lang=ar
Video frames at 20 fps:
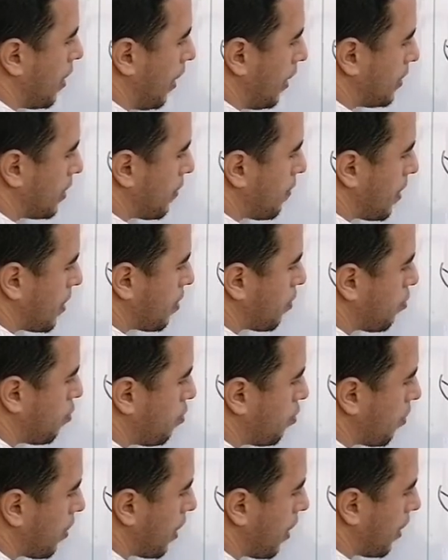عندما
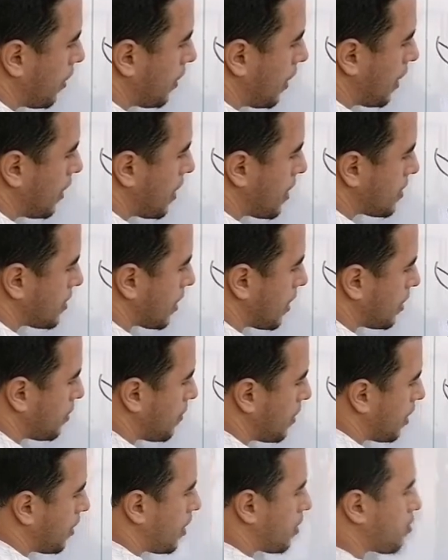يؤول ان الى زائد
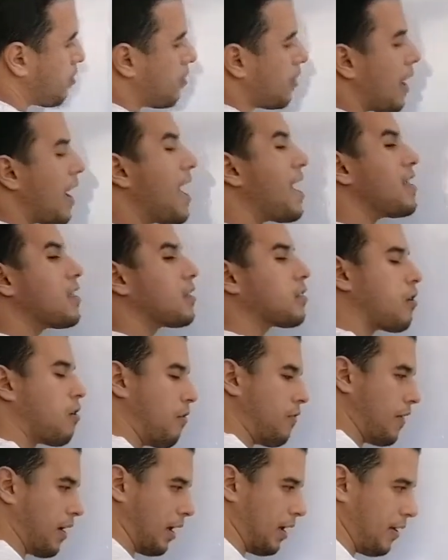ما لا نهايه كون ان
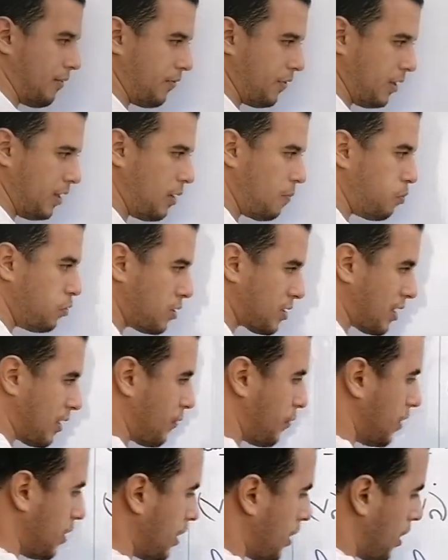طون فيغ لانفيني بلوس
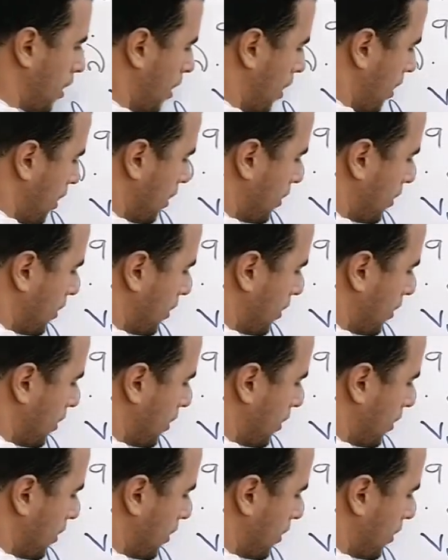لانفيني